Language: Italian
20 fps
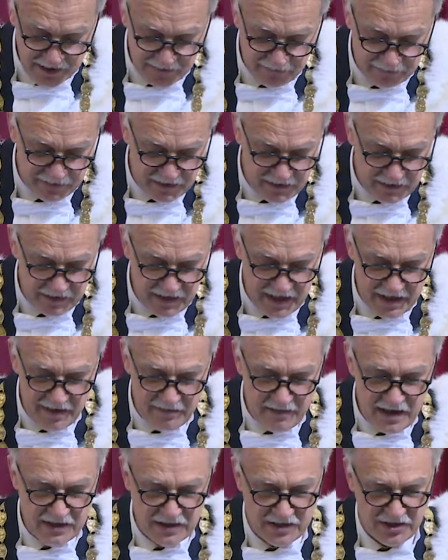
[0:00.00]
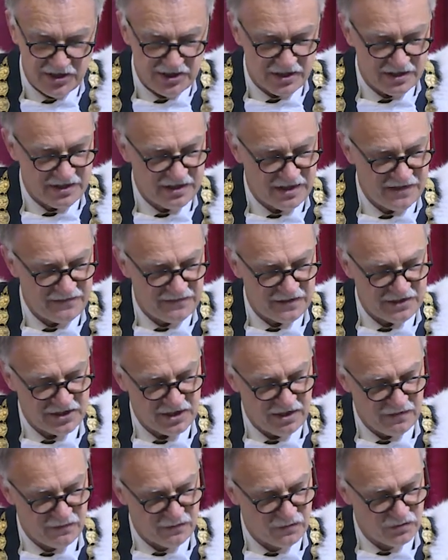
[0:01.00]
gli elementi
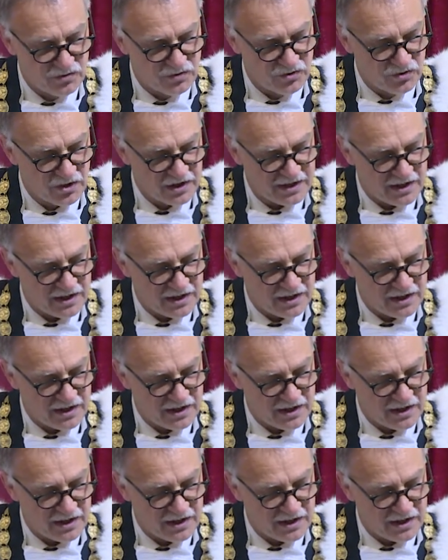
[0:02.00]
scientifici e il futuro